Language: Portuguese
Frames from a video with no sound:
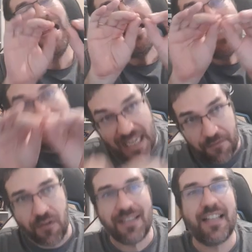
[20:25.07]
Se
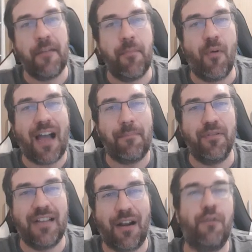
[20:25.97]
você empolgar por
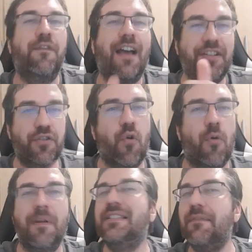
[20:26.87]
Dragonflight, compra. Se